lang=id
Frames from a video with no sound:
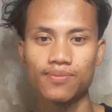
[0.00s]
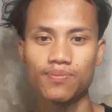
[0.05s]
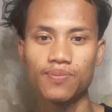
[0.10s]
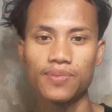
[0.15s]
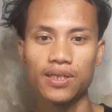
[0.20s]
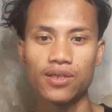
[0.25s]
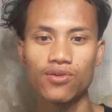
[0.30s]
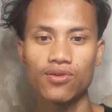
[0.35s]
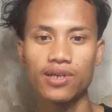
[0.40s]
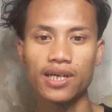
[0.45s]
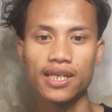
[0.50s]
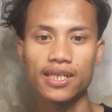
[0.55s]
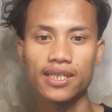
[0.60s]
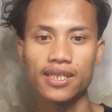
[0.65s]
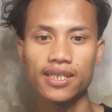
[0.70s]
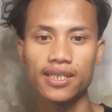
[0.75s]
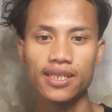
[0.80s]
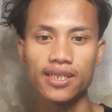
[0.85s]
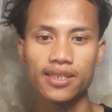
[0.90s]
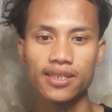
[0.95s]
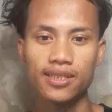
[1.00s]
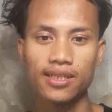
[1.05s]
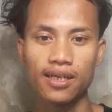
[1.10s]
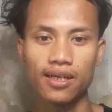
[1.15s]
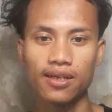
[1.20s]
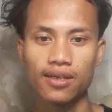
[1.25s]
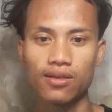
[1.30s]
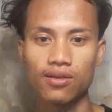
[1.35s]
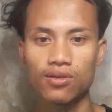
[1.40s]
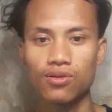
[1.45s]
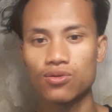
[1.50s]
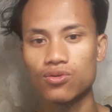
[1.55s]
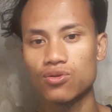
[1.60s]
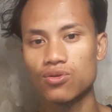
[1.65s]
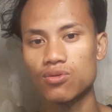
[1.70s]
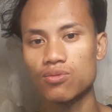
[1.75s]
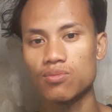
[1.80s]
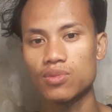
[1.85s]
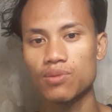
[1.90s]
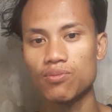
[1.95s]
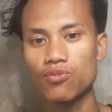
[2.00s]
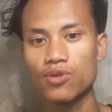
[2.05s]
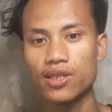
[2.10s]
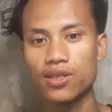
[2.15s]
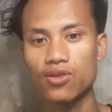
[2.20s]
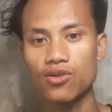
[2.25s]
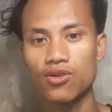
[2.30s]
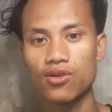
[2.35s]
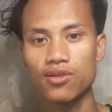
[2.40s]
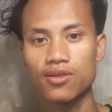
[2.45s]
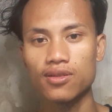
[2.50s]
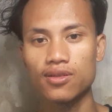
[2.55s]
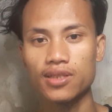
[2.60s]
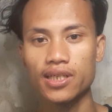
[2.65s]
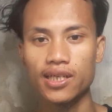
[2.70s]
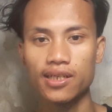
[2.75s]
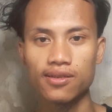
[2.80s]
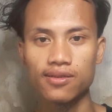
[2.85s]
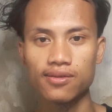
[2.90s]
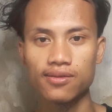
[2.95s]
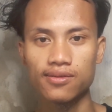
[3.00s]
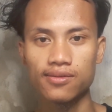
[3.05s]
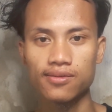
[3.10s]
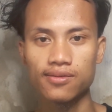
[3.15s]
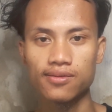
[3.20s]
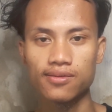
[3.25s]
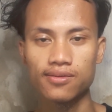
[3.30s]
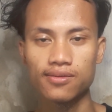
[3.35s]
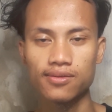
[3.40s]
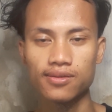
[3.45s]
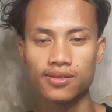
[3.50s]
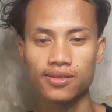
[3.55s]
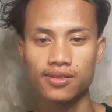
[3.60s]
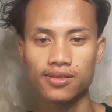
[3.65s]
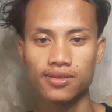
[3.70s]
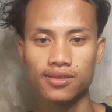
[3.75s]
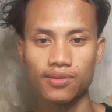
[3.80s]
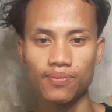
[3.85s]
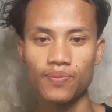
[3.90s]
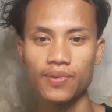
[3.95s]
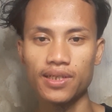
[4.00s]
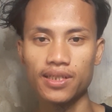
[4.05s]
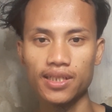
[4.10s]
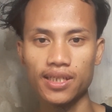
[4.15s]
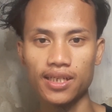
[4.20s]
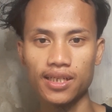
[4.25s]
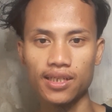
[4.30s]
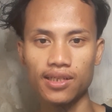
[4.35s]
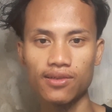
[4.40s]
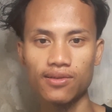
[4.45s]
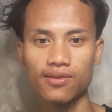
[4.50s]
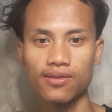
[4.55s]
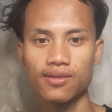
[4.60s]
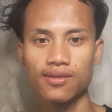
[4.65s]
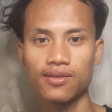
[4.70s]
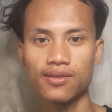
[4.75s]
Baru kali ini aku membuat konten seperti ini